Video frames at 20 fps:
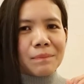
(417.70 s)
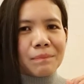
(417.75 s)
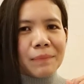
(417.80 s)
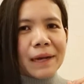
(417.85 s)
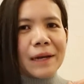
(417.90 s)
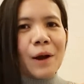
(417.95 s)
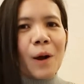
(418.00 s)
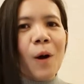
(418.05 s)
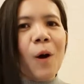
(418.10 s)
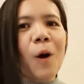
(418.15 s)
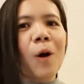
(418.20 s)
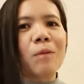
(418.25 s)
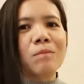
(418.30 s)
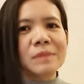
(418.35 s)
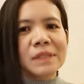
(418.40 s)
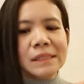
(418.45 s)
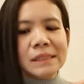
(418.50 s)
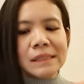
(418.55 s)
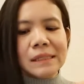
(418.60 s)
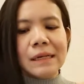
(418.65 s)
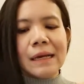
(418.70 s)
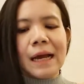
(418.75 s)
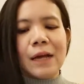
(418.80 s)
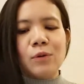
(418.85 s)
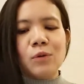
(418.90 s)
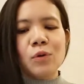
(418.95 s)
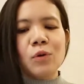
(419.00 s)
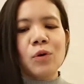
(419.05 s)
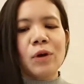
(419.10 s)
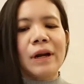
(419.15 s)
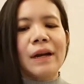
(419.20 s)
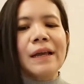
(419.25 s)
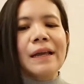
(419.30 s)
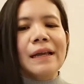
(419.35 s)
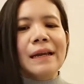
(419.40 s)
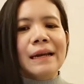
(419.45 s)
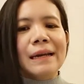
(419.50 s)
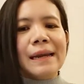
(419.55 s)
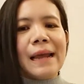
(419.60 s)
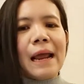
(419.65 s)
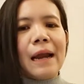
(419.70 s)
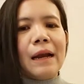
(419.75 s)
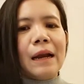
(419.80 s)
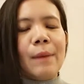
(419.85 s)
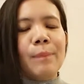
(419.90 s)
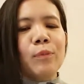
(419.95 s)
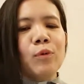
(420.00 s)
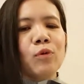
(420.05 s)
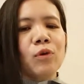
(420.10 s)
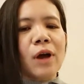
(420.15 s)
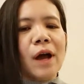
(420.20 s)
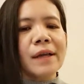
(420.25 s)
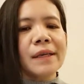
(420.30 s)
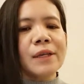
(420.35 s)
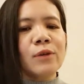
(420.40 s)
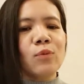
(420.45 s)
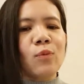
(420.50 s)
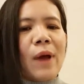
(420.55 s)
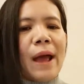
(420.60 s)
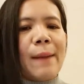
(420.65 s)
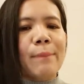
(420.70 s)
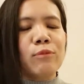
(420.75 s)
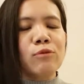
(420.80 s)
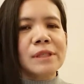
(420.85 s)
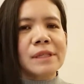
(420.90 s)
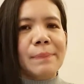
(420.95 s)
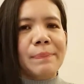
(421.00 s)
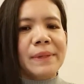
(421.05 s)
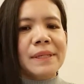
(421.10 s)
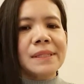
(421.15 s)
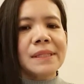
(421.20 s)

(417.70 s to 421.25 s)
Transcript: มันหอมจริงๆค่ะทุกคน เนี่ยแล้วปูก็คิดว่าปูจะไป